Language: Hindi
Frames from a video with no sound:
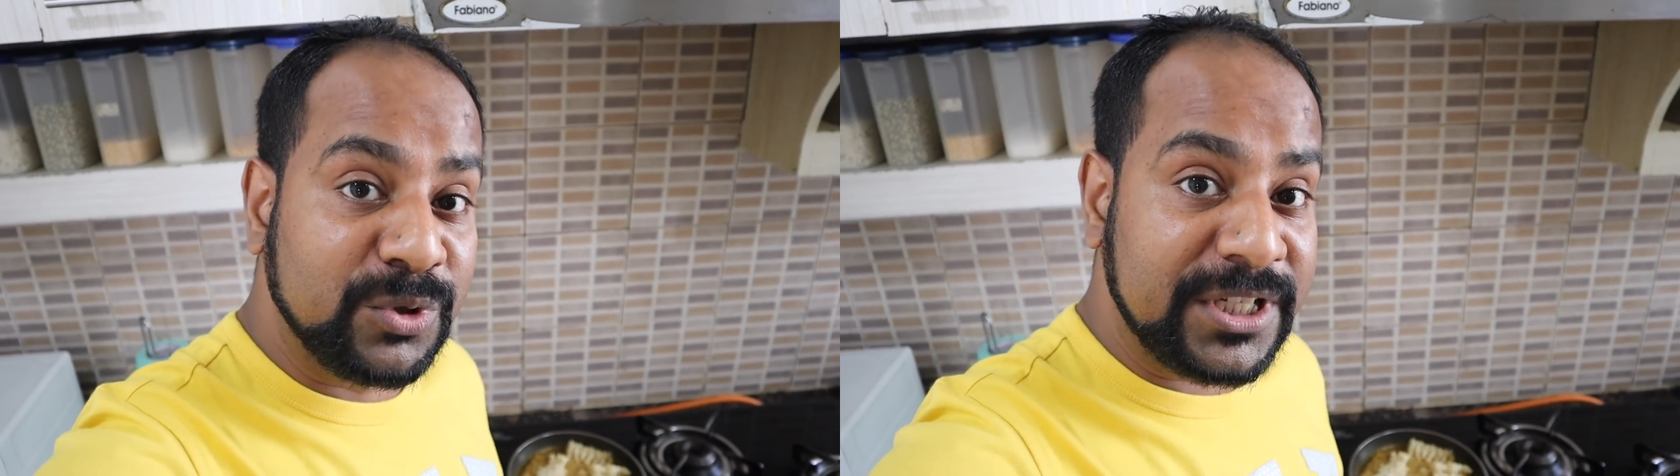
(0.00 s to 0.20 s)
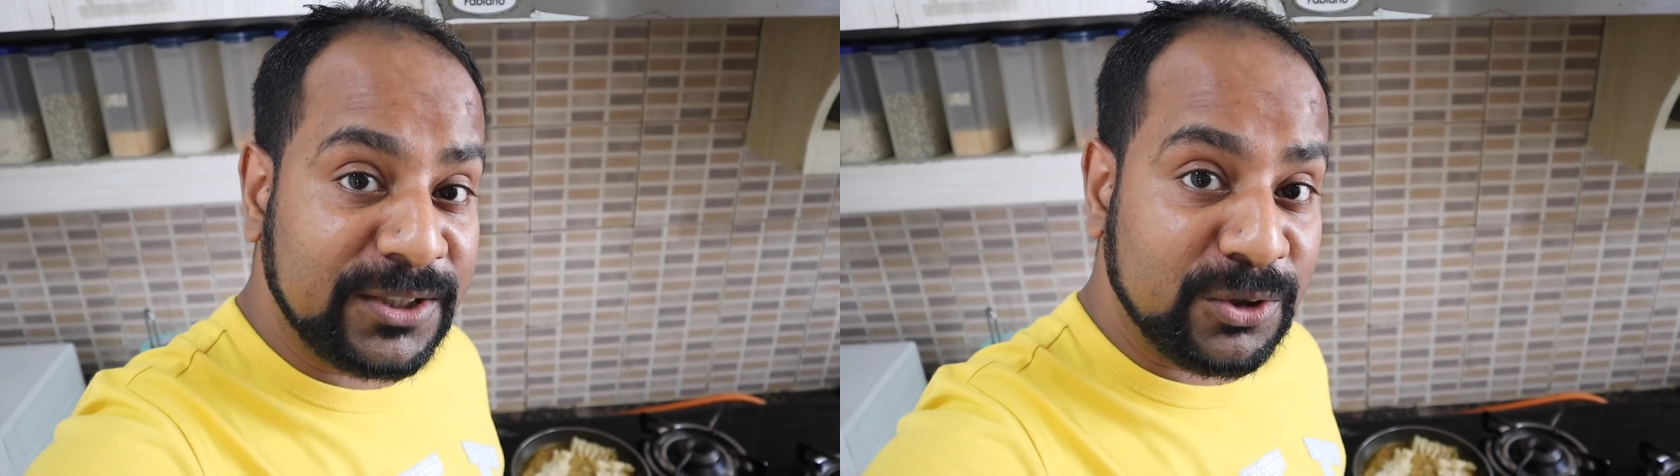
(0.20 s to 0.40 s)

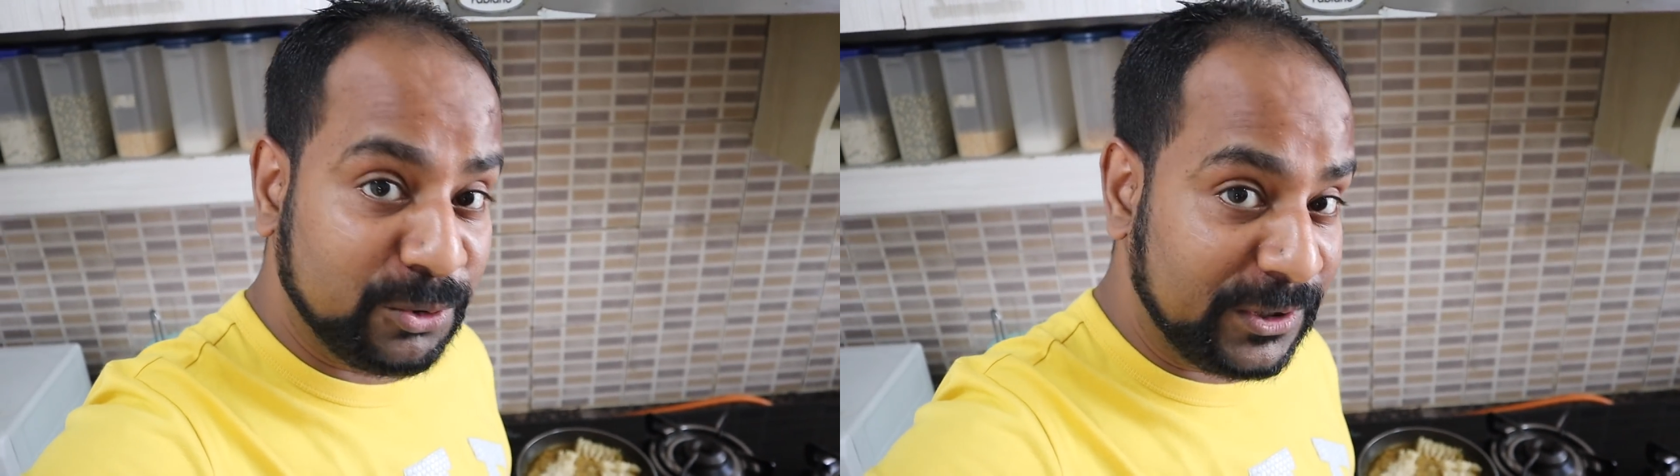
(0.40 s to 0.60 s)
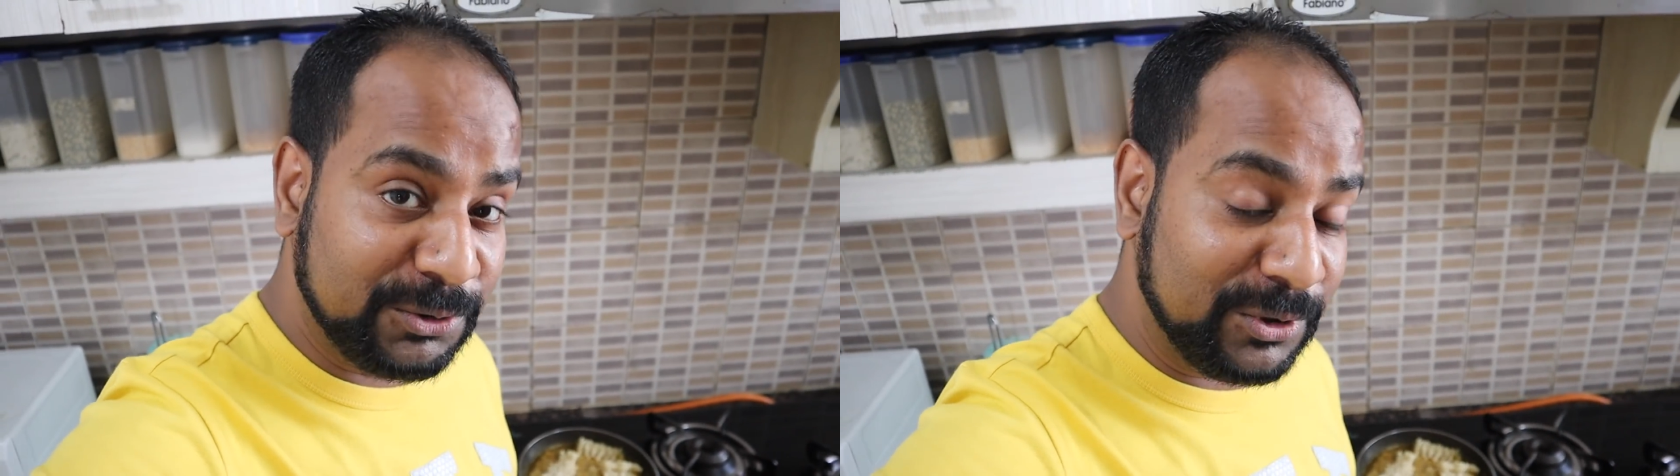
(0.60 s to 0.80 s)
मुझे तो
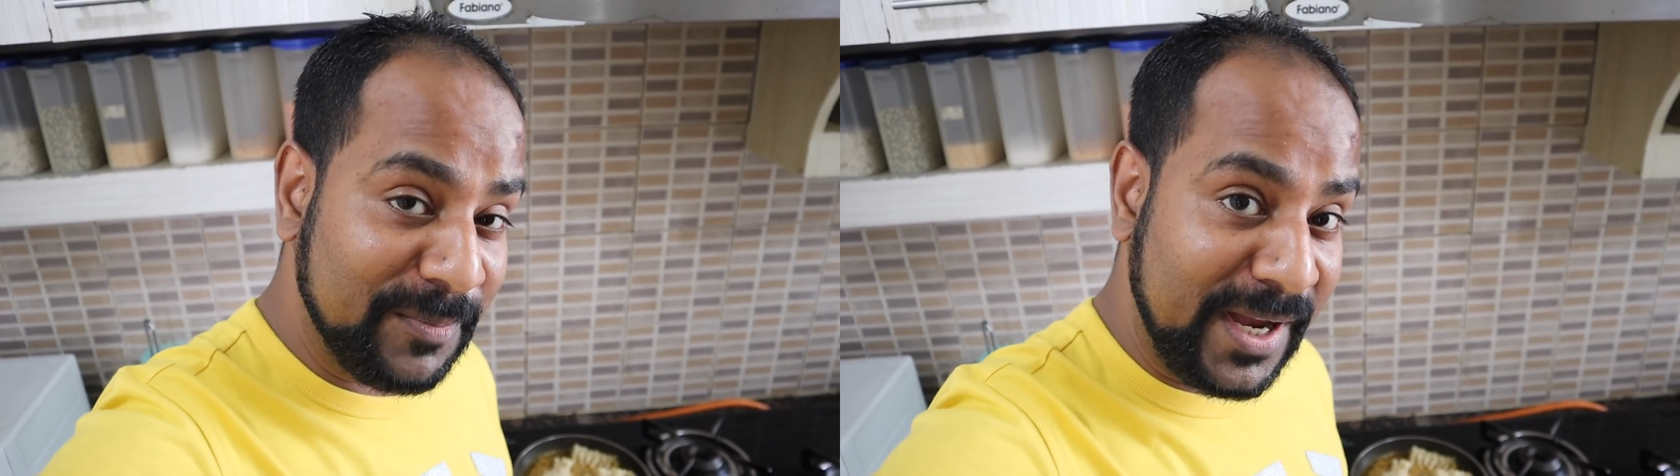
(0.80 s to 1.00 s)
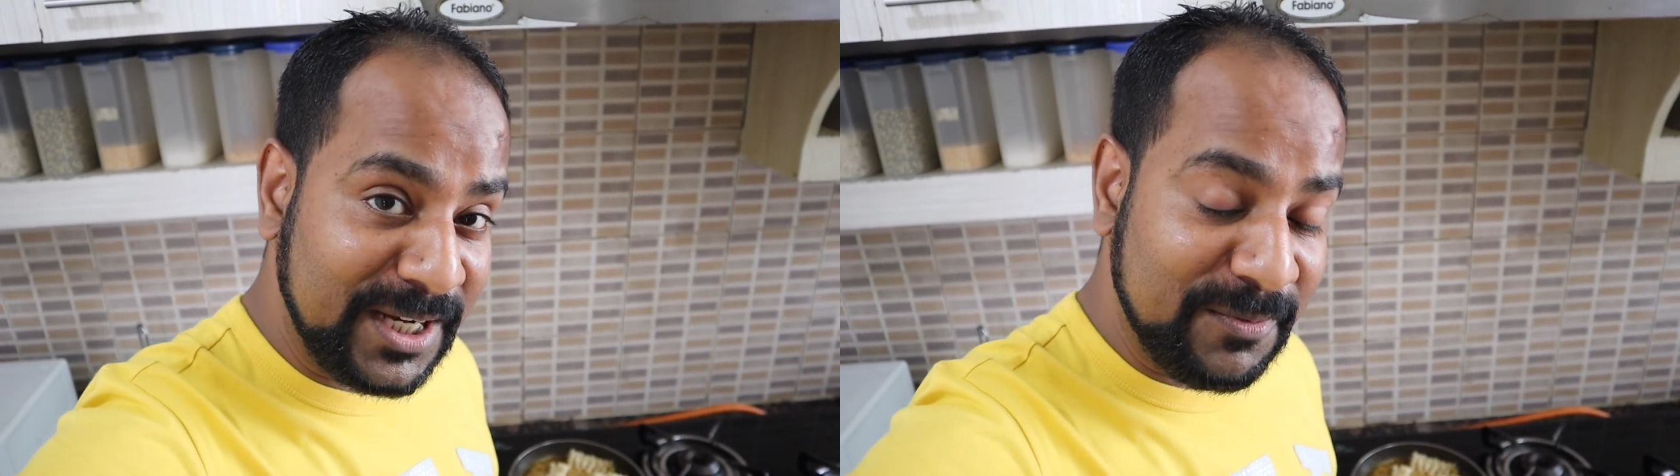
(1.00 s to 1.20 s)
सूखी सूखी
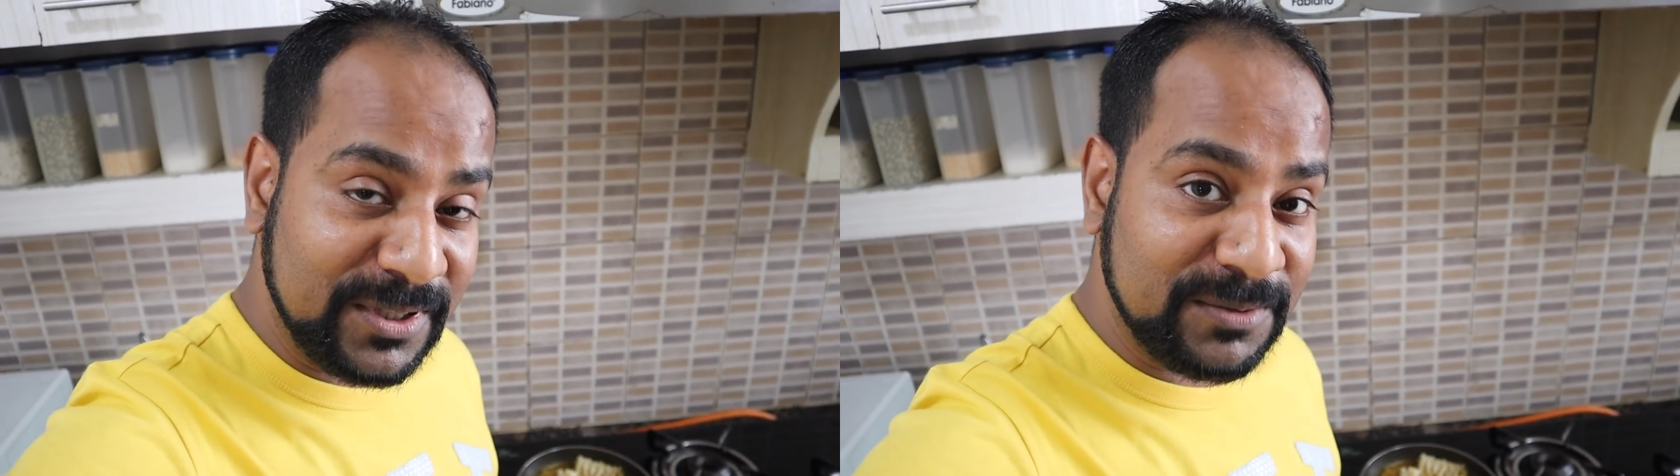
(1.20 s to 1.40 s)
मैगी